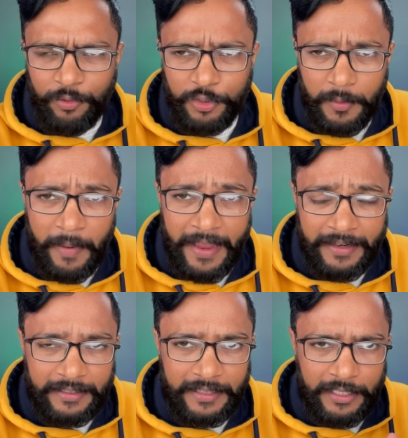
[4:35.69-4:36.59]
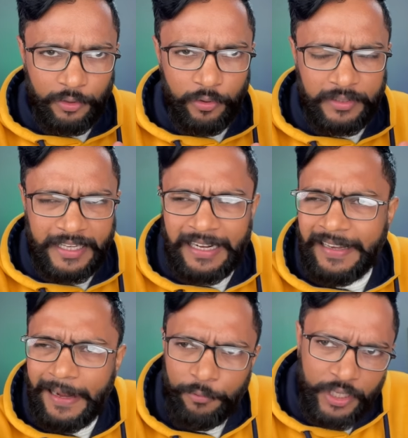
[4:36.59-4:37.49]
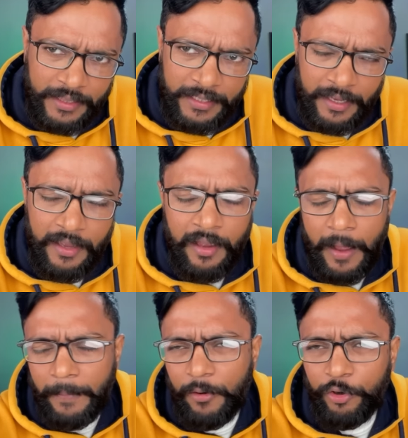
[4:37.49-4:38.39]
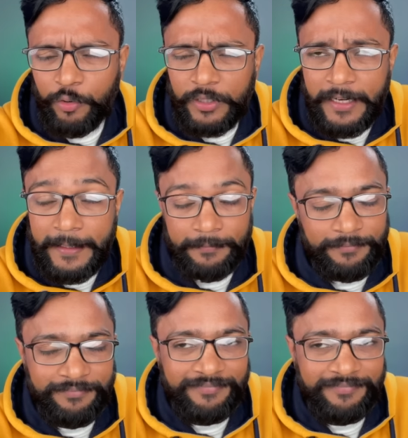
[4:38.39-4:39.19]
कुछ भी बाय करते हैं तो चैनल की हेल्प हो जाती है आपका कोई नुकसान नहीं है